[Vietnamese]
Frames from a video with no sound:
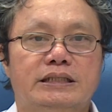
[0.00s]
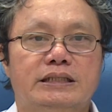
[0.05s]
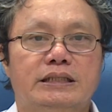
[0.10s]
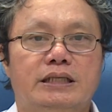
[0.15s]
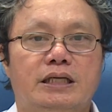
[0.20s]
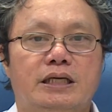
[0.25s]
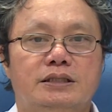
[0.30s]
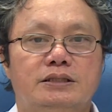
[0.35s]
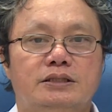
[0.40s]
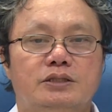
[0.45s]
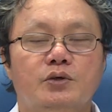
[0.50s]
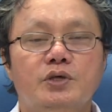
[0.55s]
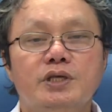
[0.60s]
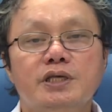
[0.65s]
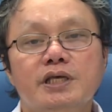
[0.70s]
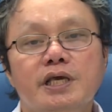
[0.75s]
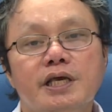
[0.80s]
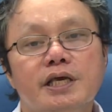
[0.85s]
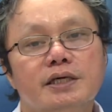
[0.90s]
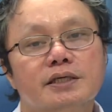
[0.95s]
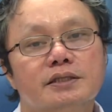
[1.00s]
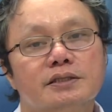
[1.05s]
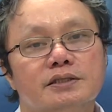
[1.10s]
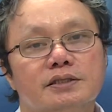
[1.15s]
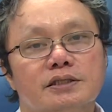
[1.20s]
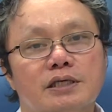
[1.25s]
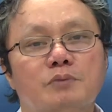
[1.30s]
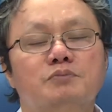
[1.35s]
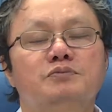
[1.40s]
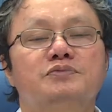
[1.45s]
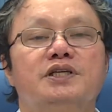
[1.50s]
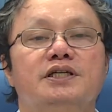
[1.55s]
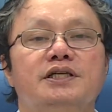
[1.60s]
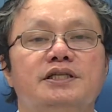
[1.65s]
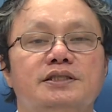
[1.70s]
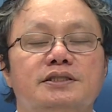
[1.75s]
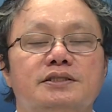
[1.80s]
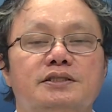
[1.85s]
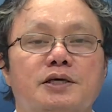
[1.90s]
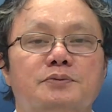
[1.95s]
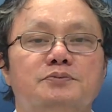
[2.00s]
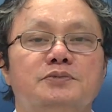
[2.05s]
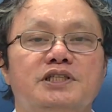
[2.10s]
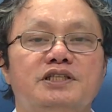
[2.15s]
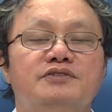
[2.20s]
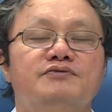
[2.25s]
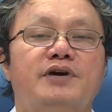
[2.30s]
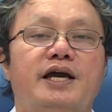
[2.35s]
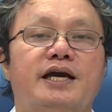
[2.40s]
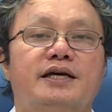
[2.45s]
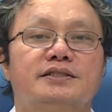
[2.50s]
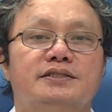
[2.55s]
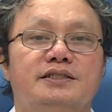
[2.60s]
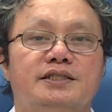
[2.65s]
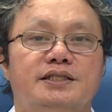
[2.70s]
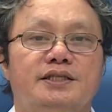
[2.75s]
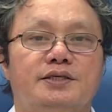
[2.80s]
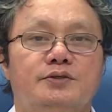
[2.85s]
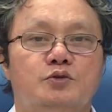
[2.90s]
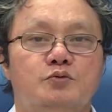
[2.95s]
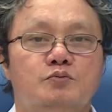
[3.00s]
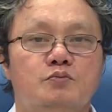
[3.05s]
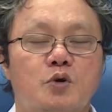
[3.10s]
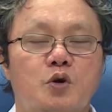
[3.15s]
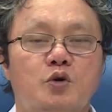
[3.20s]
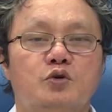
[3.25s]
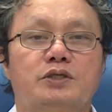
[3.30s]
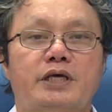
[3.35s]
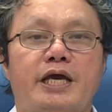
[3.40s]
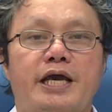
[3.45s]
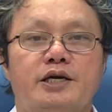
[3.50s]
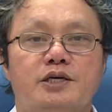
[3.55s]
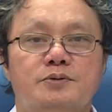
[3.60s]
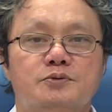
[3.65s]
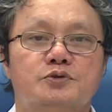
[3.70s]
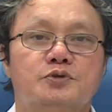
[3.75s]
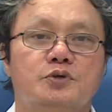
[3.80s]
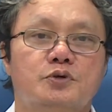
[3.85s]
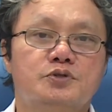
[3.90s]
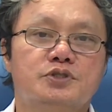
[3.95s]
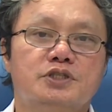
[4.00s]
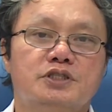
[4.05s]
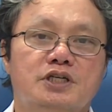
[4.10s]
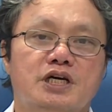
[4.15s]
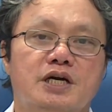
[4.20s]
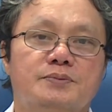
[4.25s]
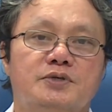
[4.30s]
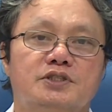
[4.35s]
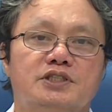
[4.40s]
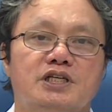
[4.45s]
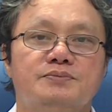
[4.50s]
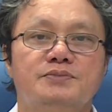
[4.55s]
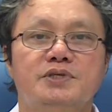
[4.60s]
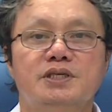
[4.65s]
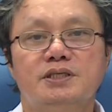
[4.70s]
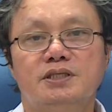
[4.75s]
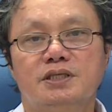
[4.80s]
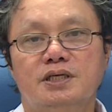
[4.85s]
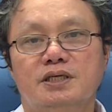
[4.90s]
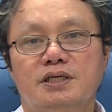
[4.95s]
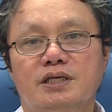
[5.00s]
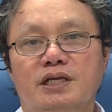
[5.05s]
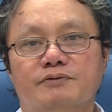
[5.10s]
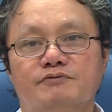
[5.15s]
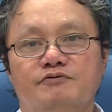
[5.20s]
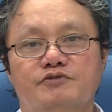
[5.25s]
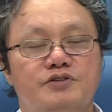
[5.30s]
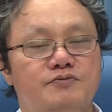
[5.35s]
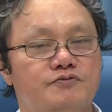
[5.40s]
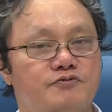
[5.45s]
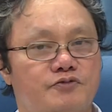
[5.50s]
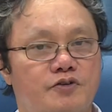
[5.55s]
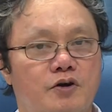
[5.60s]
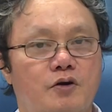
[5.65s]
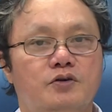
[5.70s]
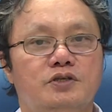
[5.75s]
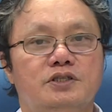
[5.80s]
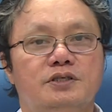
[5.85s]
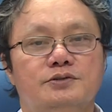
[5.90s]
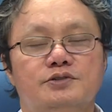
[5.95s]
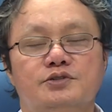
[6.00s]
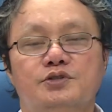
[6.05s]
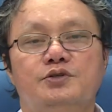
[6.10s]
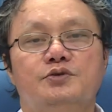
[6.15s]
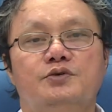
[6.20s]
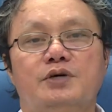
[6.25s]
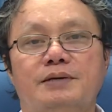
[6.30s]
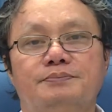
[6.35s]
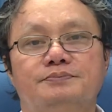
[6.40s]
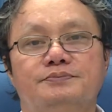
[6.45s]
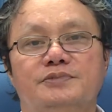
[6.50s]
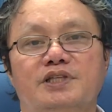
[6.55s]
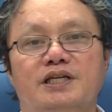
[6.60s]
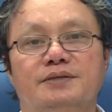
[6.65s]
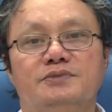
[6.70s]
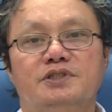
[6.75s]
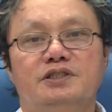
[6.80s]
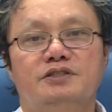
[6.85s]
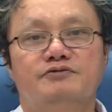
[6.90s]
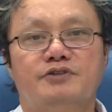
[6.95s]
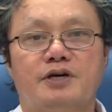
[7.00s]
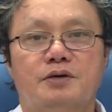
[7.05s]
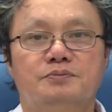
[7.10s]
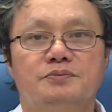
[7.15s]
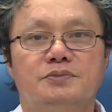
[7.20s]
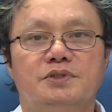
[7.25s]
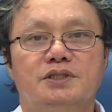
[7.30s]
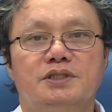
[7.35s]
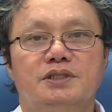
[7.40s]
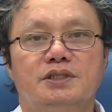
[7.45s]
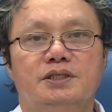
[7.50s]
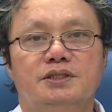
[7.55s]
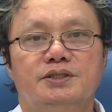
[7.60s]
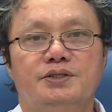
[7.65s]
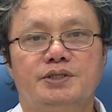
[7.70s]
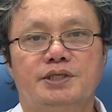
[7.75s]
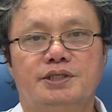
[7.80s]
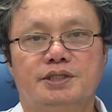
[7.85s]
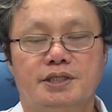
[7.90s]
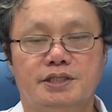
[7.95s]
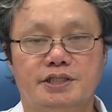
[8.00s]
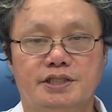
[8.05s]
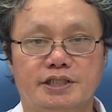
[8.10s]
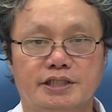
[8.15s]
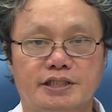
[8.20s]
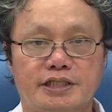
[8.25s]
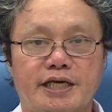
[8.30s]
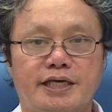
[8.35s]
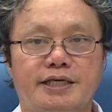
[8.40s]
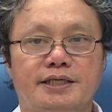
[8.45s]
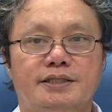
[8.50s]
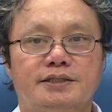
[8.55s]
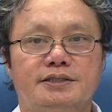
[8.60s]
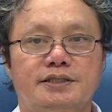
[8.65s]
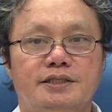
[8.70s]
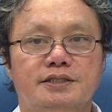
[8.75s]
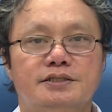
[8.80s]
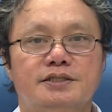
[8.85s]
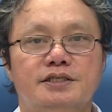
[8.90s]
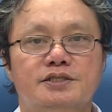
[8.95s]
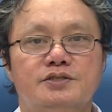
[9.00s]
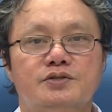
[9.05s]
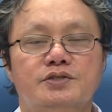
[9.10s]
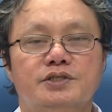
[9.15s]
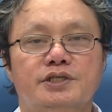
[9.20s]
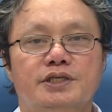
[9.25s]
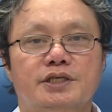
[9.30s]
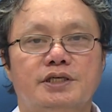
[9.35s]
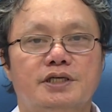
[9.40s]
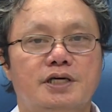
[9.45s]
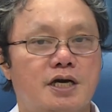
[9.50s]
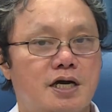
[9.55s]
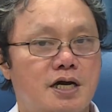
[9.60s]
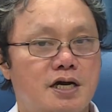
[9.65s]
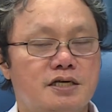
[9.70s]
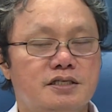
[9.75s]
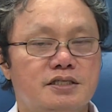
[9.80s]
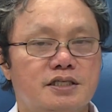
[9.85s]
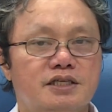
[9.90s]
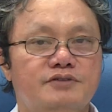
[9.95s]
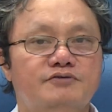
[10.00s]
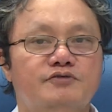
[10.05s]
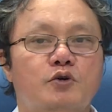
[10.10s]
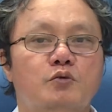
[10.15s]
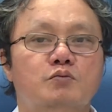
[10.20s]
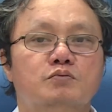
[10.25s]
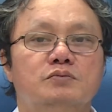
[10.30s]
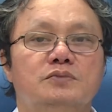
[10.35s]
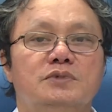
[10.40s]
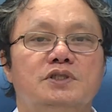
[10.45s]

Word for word: đó tuy nhiên trong thế trong y văn thì nó cũng mô tả một số trường hợp có thể biến chứng làm viêm phổi là siêu hấp làm tử vong tuy nhiên cho tới hiện nay á, thì nó chỉ xuất hiện ở những cái vùng